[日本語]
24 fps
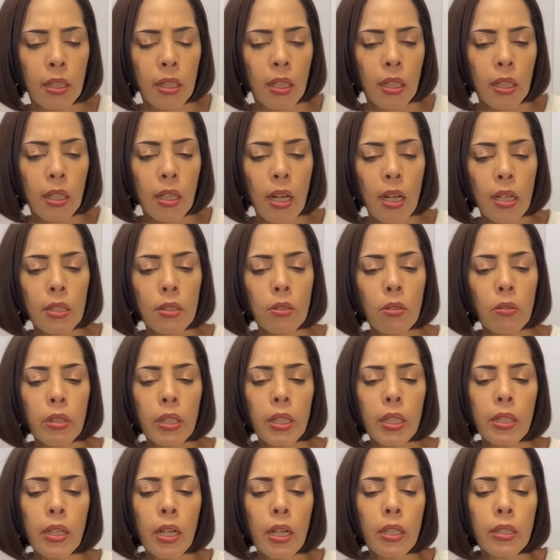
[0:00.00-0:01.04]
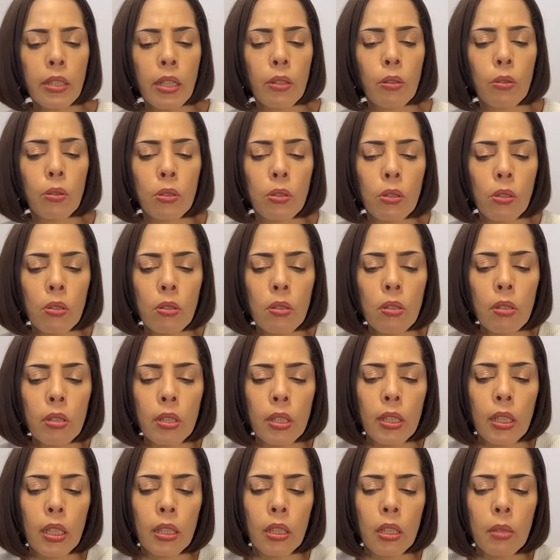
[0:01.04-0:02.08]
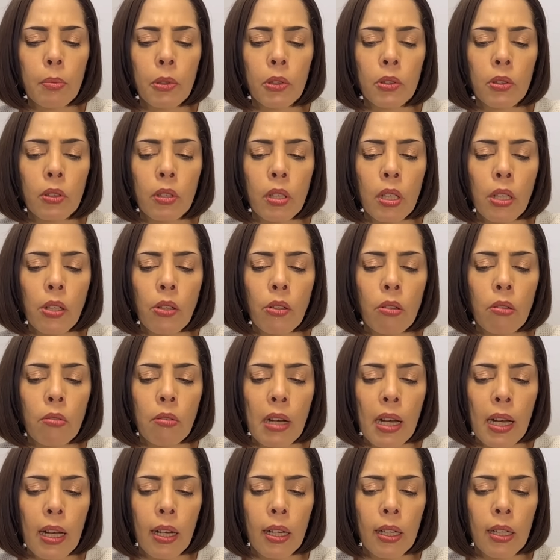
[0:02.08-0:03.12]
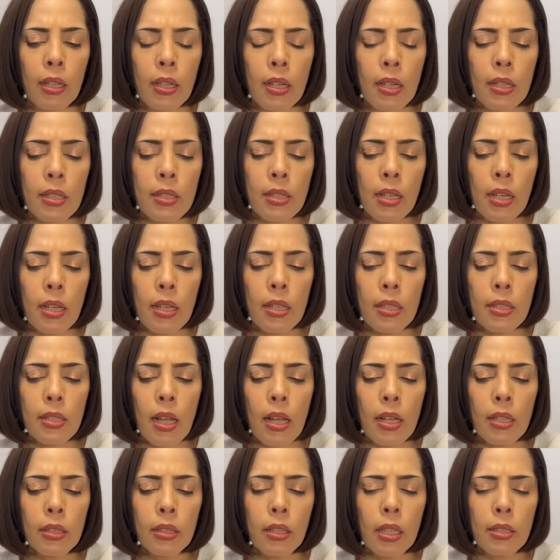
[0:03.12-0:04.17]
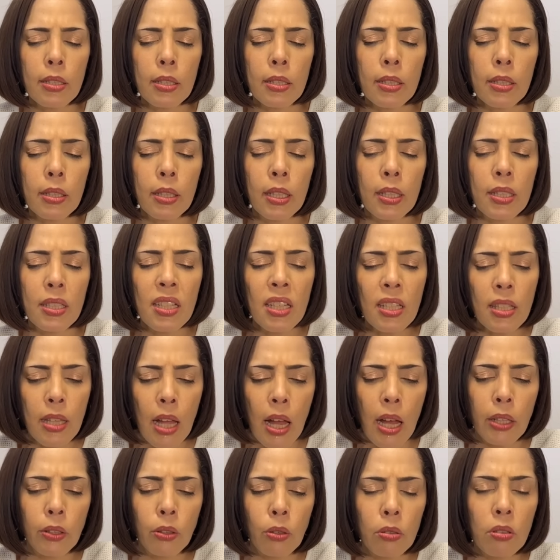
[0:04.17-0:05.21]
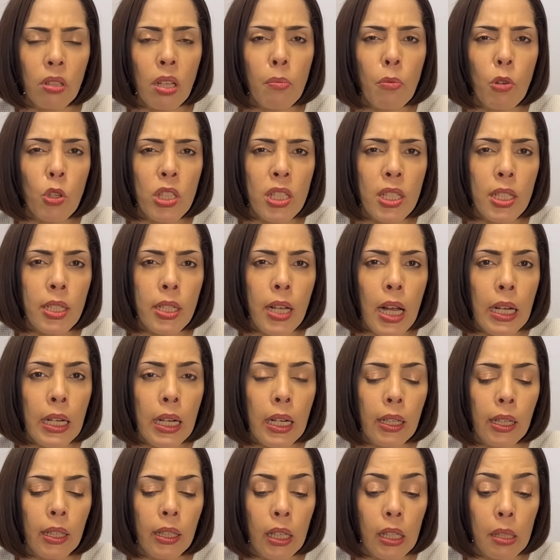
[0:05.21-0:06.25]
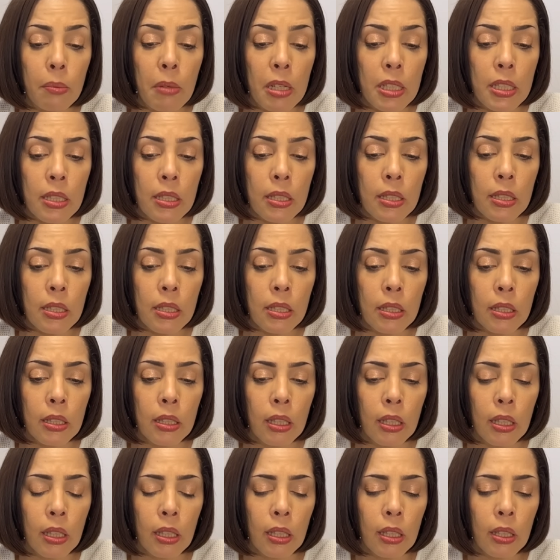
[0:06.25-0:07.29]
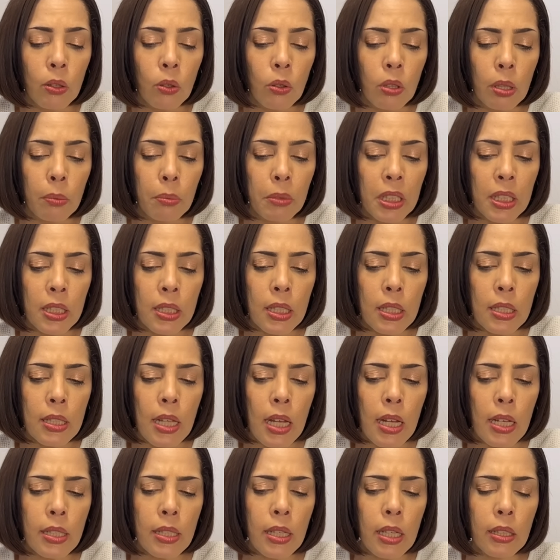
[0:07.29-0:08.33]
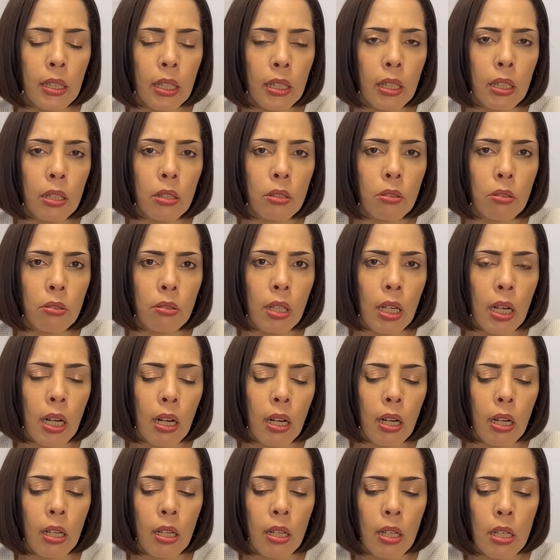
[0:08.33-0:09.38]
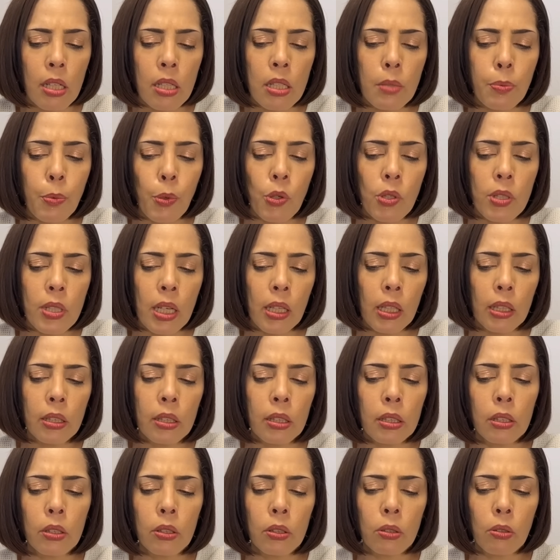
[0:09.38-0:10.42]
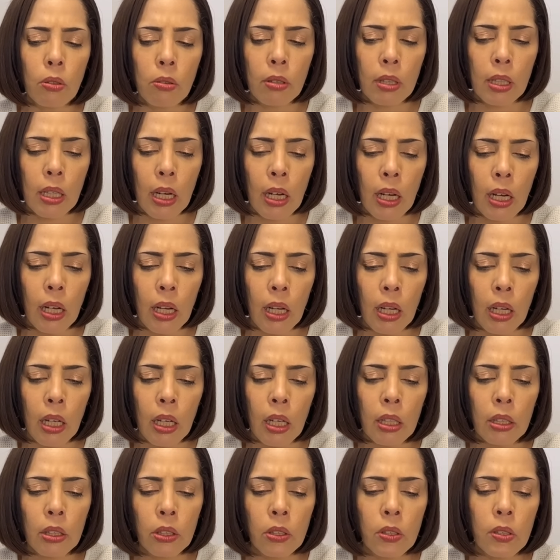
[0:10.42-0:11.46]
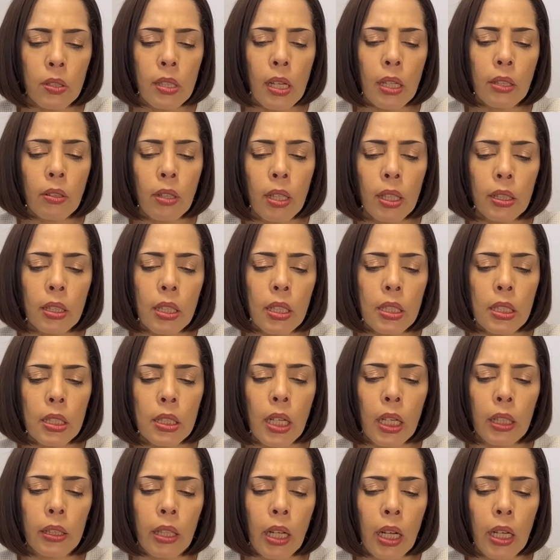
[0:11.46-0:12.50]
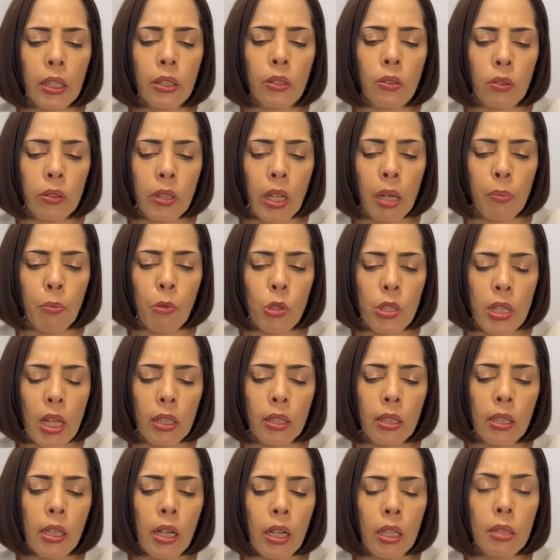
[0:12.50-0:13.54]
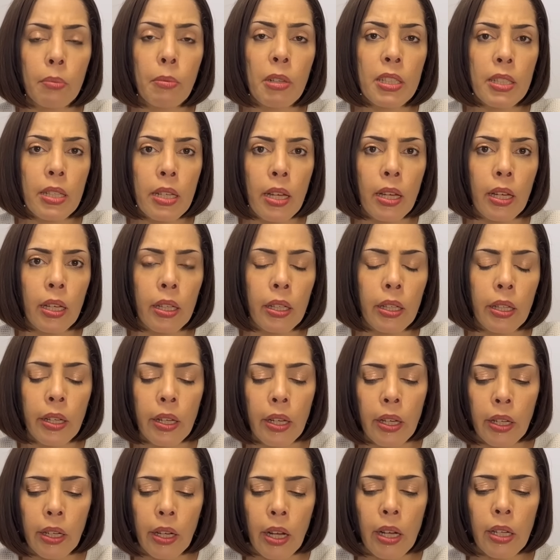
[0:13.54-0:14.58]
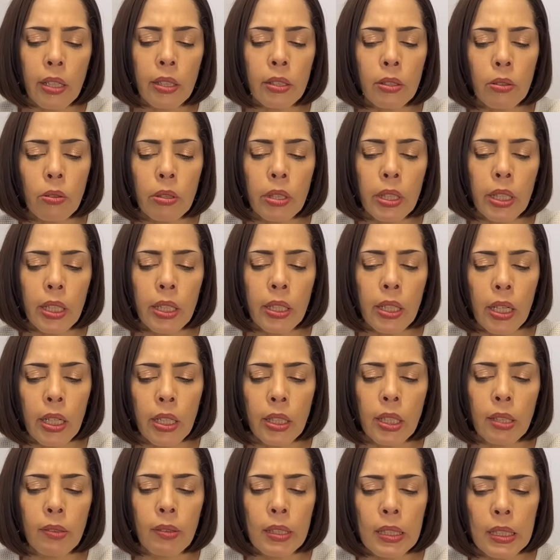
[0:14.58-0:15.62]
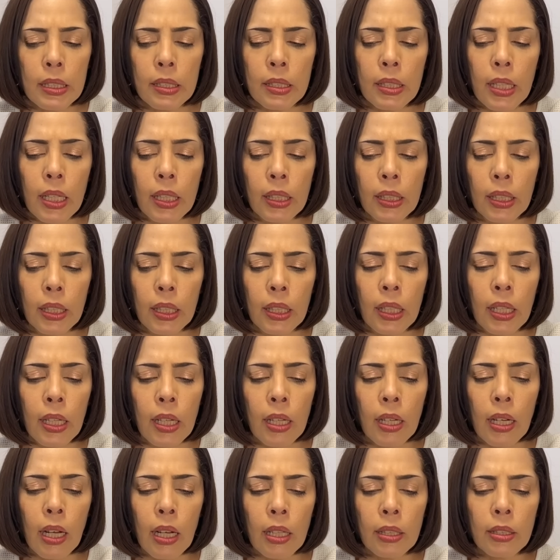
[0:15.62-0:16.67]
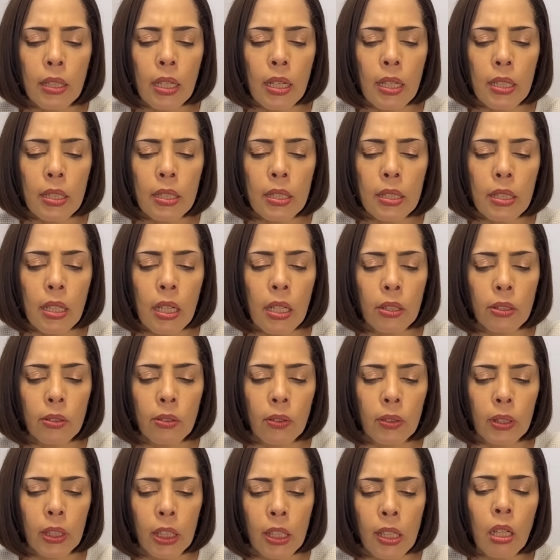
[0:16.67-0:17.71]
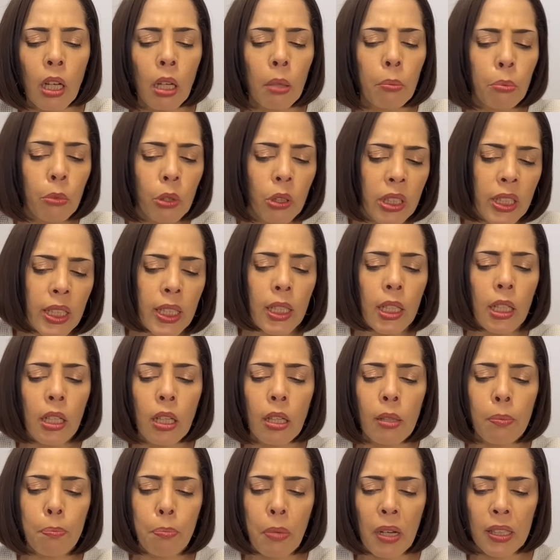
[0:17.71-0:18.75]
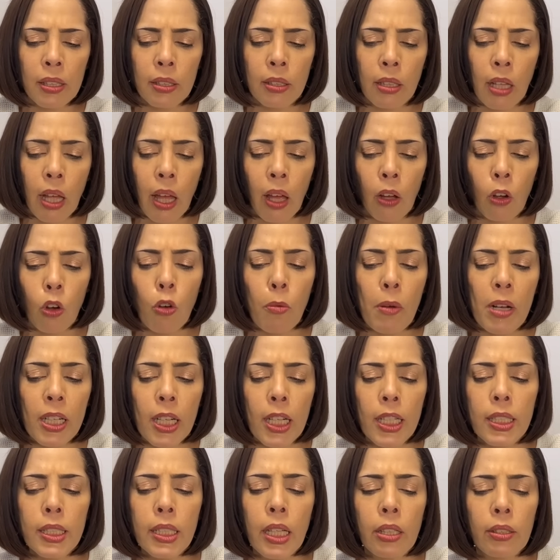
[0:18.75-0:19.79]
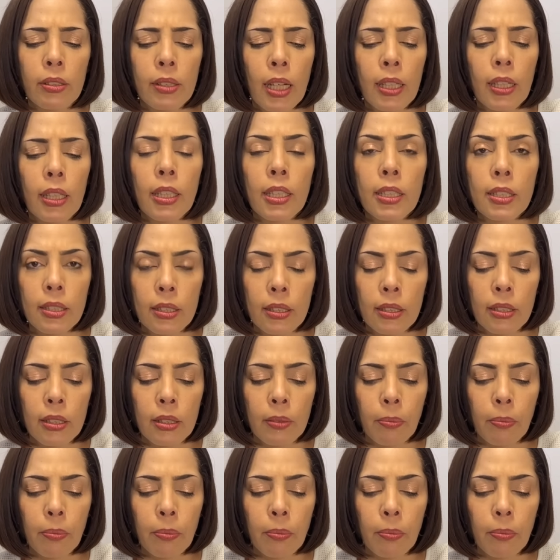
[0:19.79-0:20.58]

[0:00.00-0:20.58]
カントリーガーデンほど大きな規模の企業は、生産手続き自体とても時間がかかります。これ民事再生できるとか、スポンサーがつくとか、救済の話がないので、もう先がありません。カントリーガーデンはすでに破綻しているのに、無理に引っ張ってごまかしているだけです。